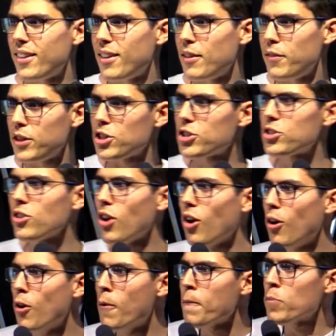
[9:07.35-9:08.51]
Veja
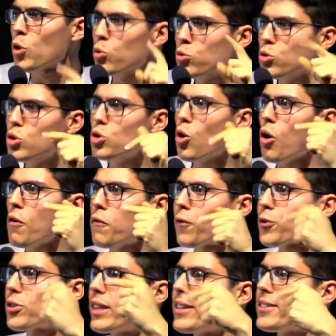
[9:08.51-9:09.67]
só, um novo
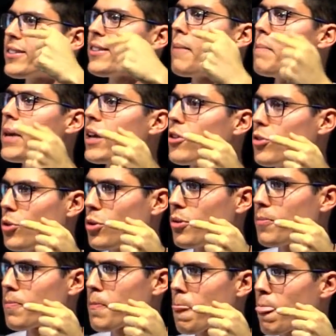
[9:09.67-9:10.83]
testamento
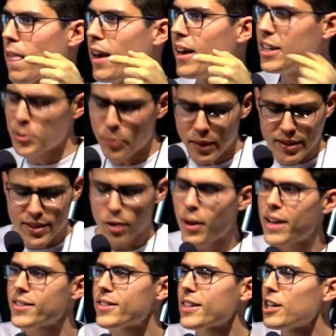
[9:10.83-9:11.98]
Expressão
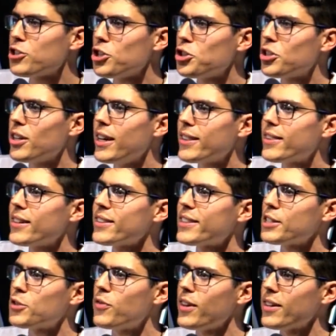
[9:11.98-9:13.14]
essa que a gente lê
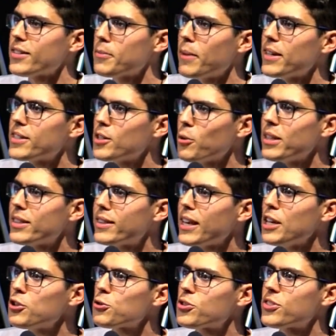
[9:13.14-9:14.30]
tantas vezes, mas não
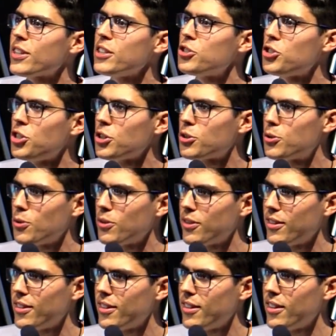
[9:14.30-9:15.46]
entende o sentido.
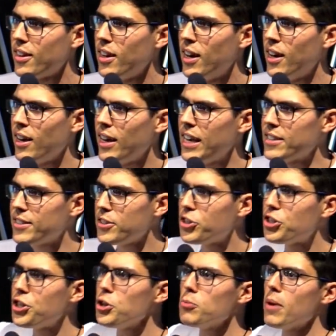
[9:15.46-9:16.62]

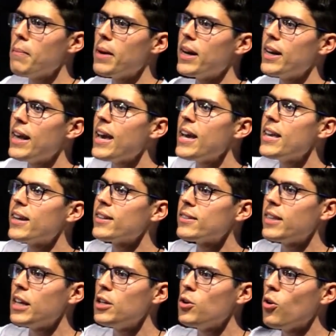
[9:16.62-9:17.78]
Existia uma maneira
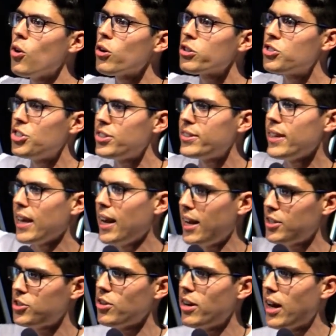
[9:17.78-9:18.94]
anterior de se
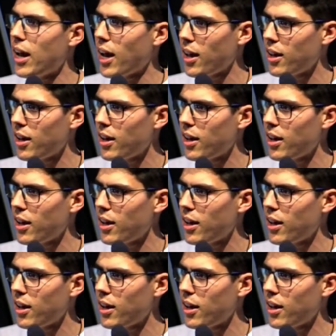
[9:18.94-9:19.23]
relacionar.